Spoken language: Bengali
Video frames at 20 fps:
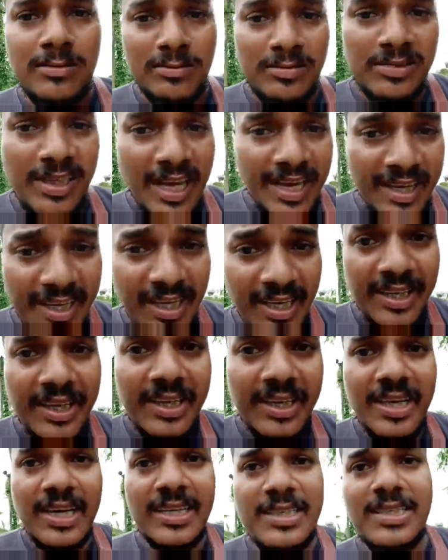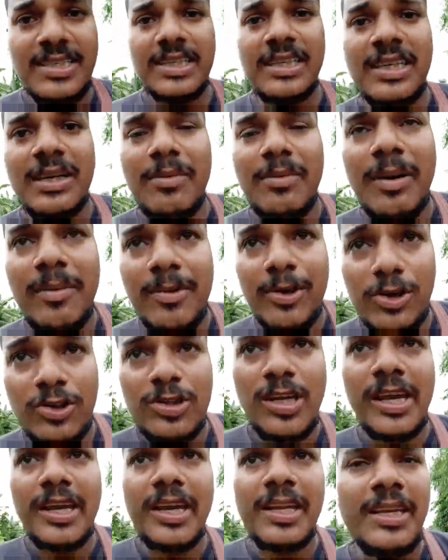সাইকেল নিয়ে যাচ্ছেন কিংবা মোটর
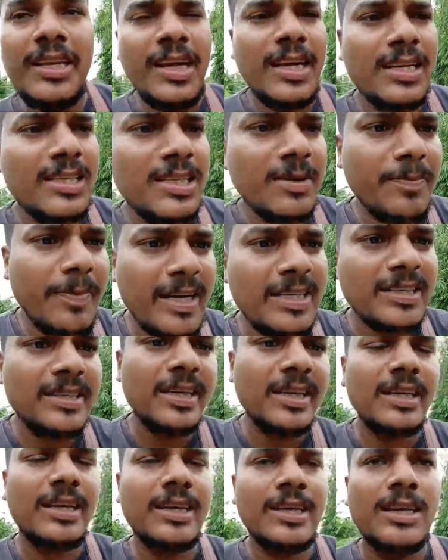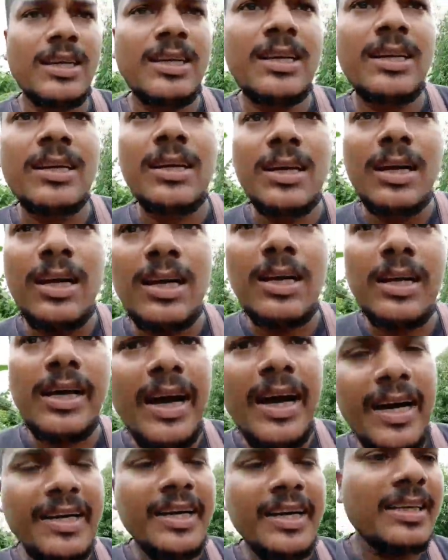সাইকেল নিয়ে যাচ্ছে পাশ দিয়ে
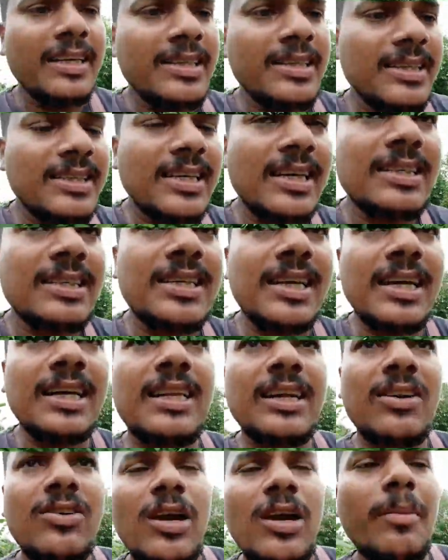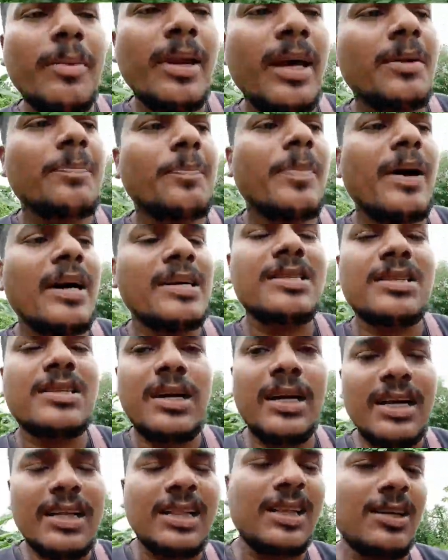গাড়ি আসছে চার চাকা এখন আপনার পাশ
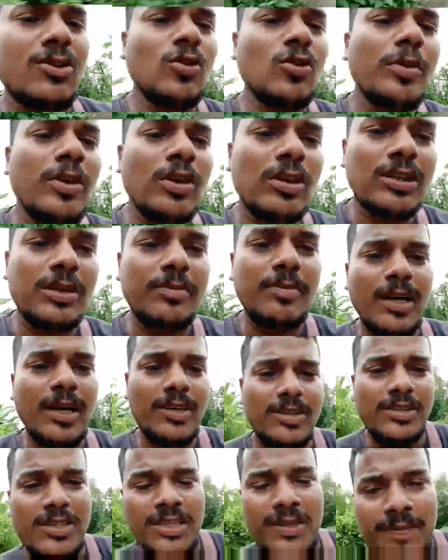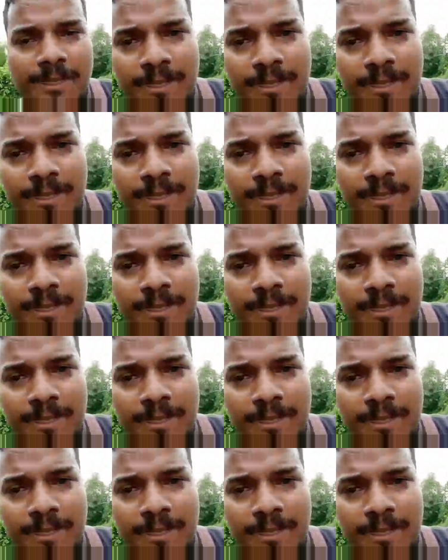কাটাতে খুবই অসুবিধা হয়েছে